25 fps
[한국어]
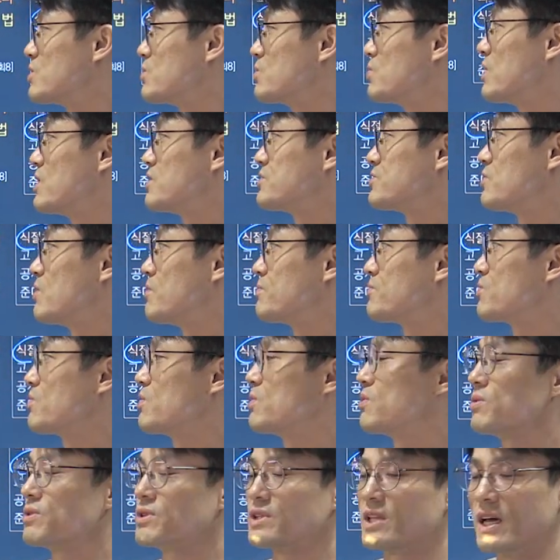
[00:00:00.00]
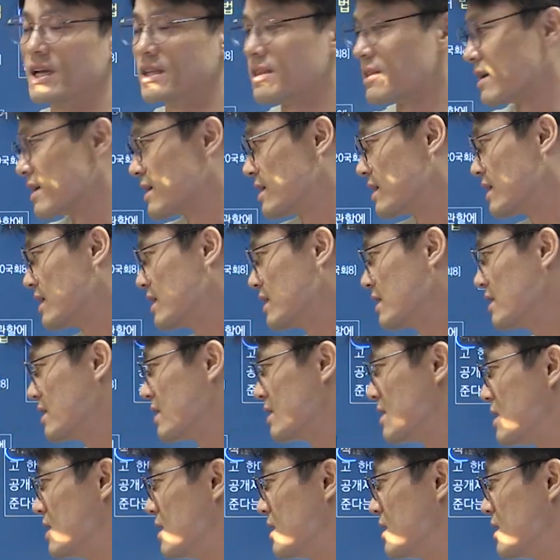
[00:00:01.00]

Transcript: 선고할 수 없도록 되어 있다가